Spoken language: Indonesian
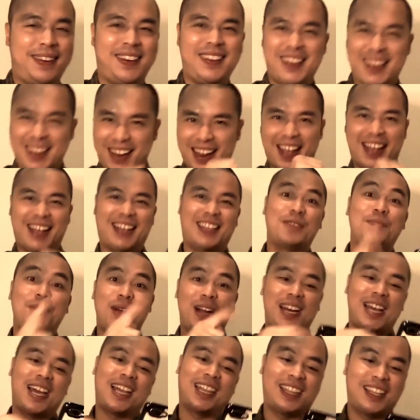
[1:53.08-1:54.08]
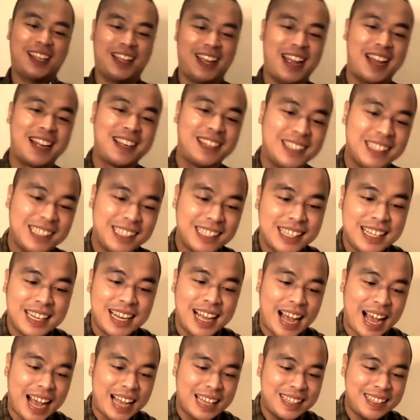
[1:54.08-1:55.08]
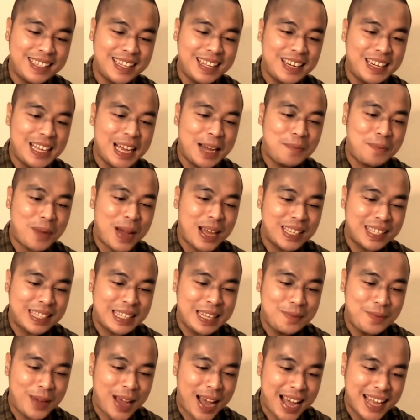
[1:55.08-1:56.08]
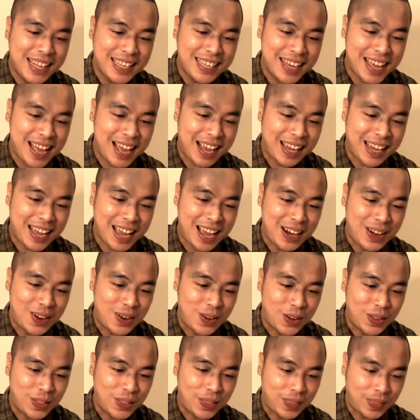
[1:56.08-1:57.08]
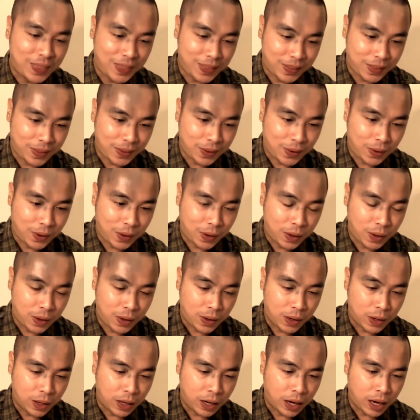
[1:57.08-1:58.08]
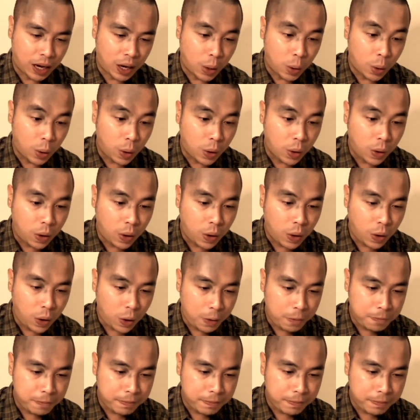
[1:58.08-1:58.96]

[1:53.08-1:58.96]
nah, coba lihat deh hasilnya pasti banyak yang nonton lo kok